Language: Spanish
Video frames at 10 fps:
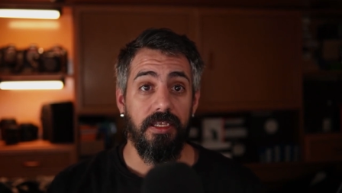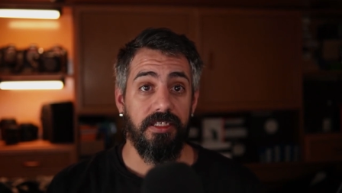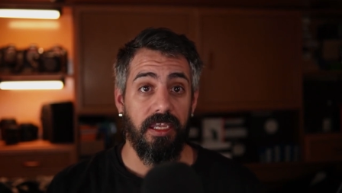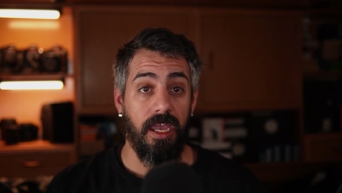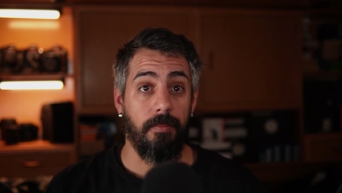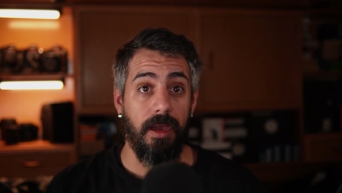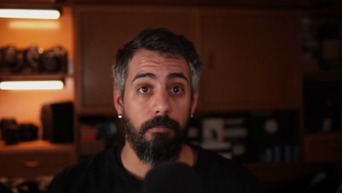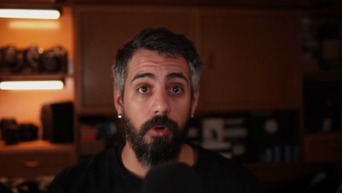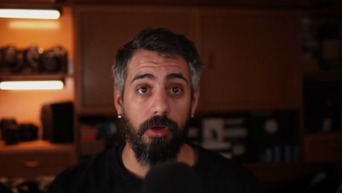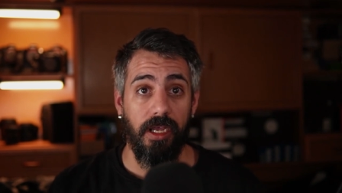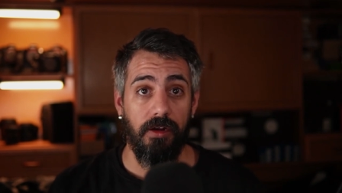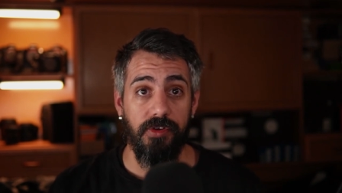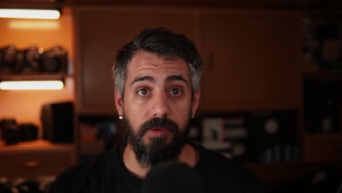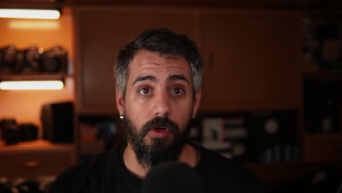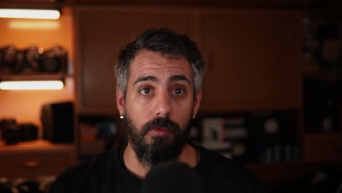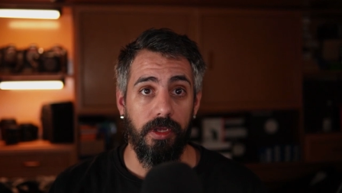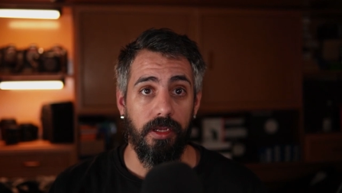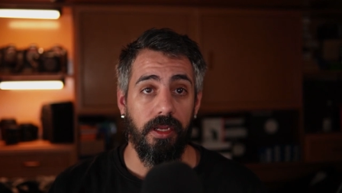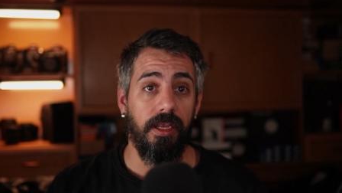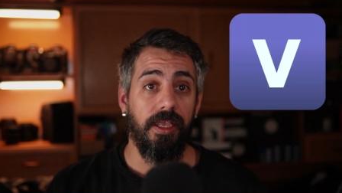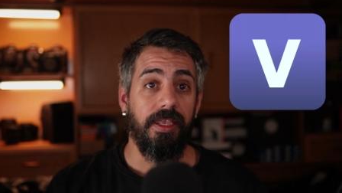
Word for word: Se llama Vocal Remover